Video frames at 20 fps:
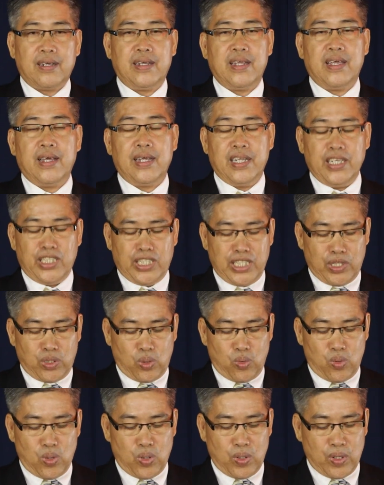Dia di
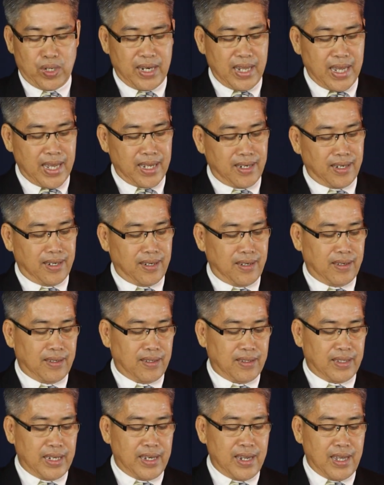situ dan
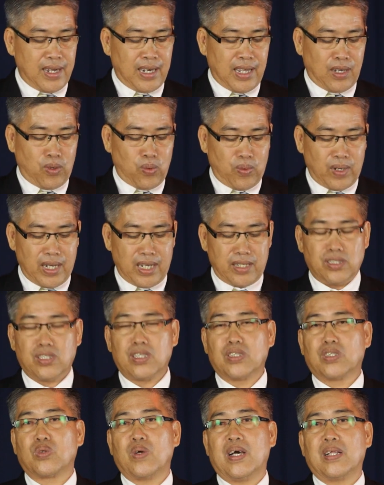tidak lakukan
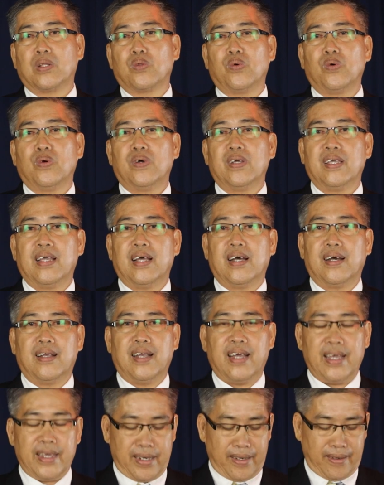sesuatu yang
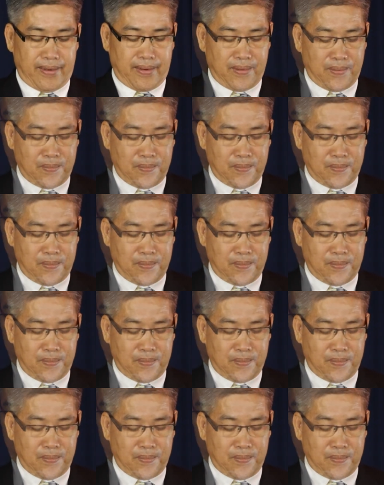lain.